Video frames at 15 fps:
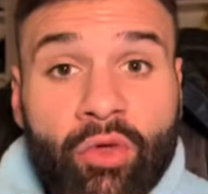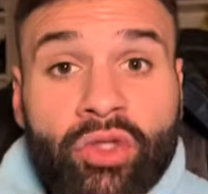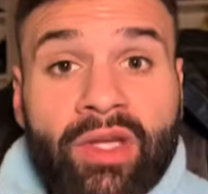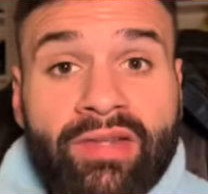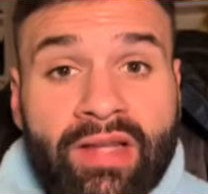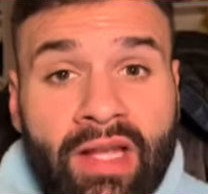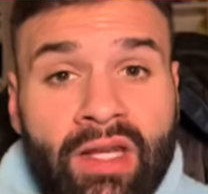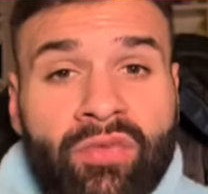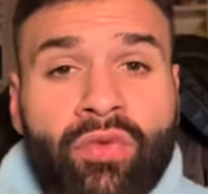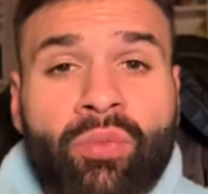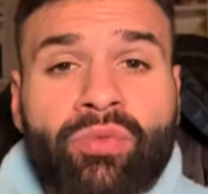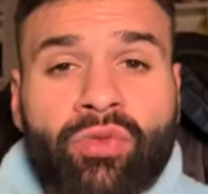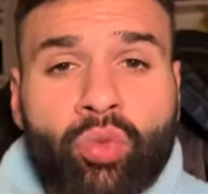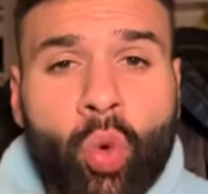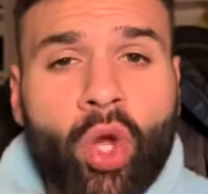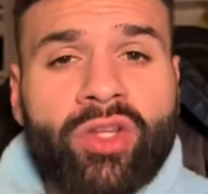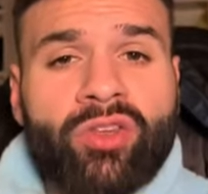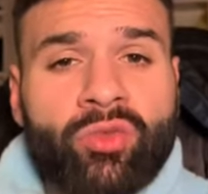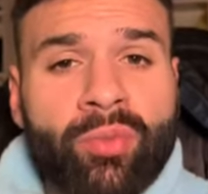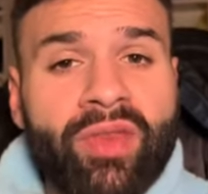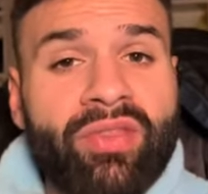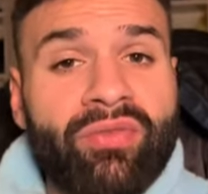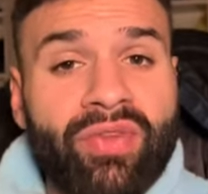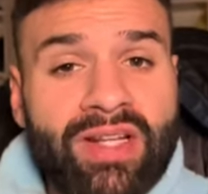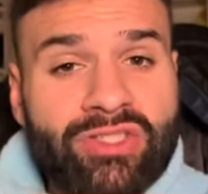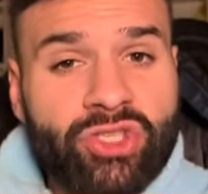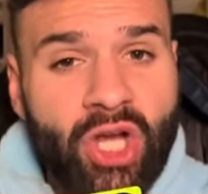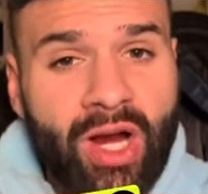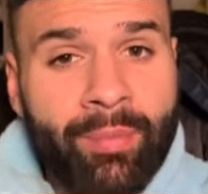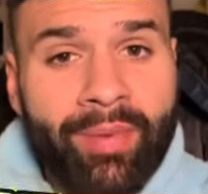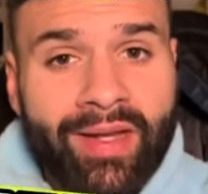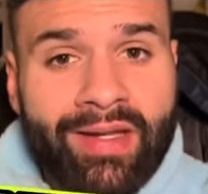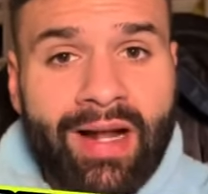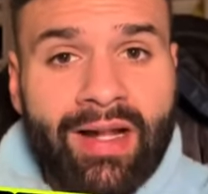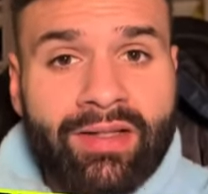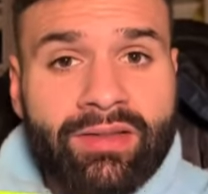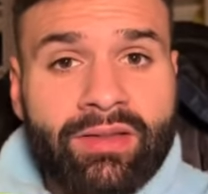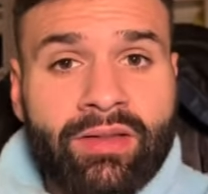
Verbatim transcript: das Ende vom Swordsmith Village Arc beinhalten